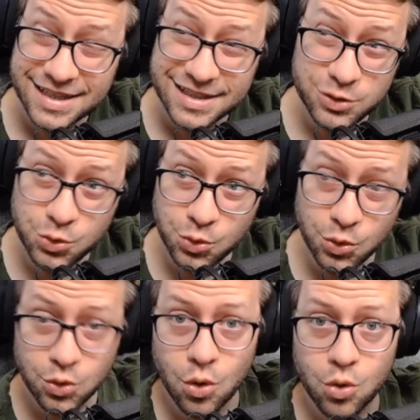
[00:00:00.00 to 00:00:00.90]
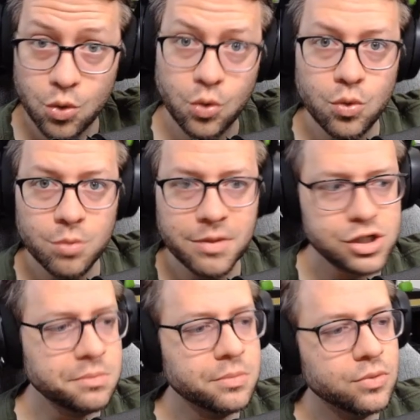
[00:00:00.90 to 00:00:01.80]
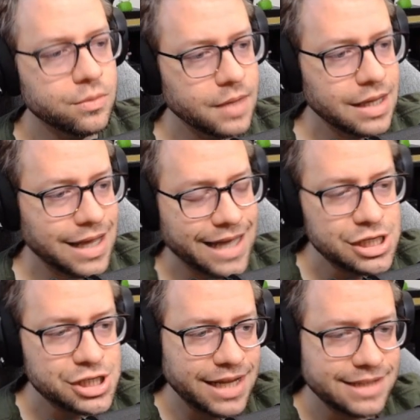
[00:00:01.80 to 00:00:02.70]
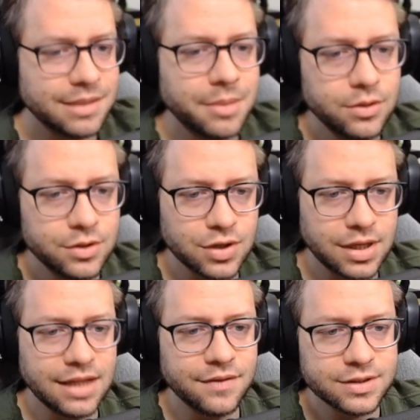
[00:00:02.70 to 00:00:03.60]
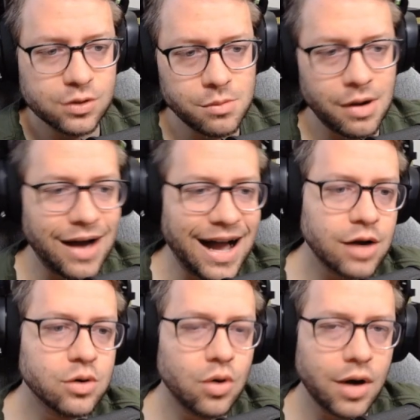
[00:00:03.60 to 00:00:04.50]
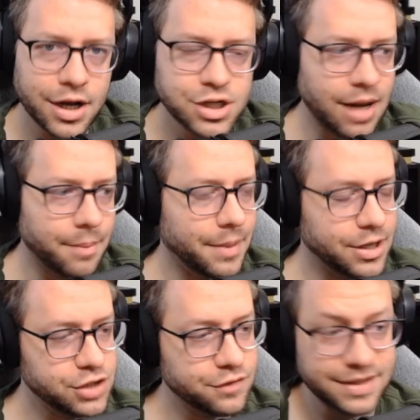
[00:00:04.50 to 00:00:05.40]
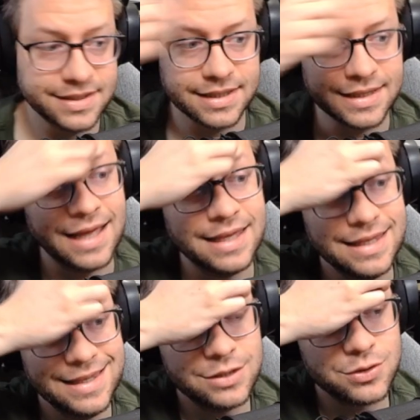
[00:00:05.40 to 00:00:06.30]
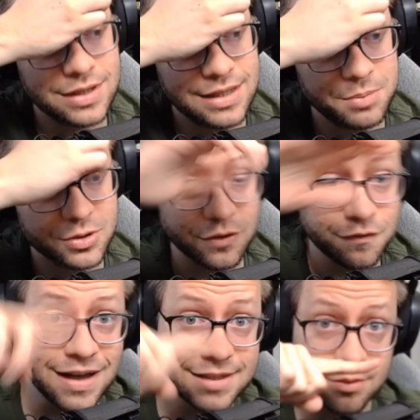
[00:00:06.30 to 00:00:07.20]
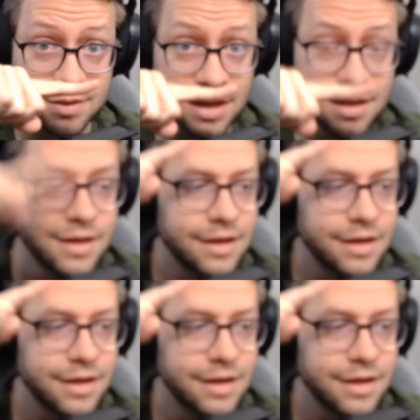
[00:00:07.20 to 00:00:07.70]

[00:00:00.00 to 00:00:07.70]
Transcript: do Goku com o Majin Buu. A gente tá recebendo isso aqui na versão global agora já pra gente fazer, tá? E isso aqui, pessoal, façam, tá?